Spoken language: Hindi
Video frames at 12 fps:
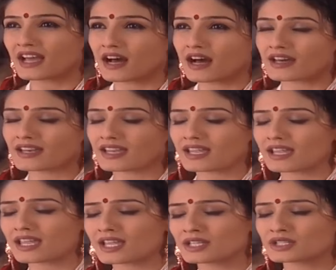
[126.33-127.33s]
पर बेस्ड शो
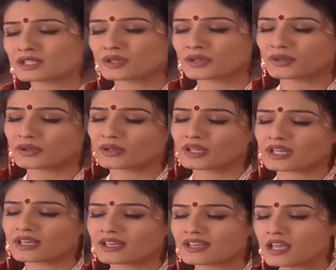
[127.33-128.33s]
था और इसके
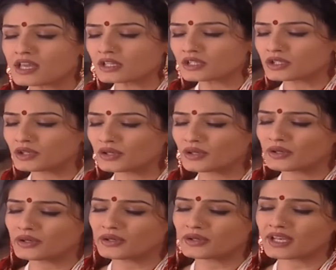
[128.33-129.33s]
कुल 104
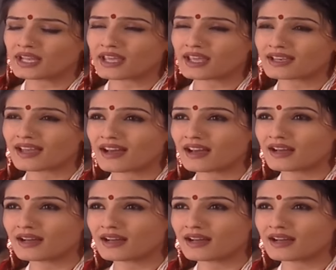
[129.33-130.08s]
एपिसोड्स बने थे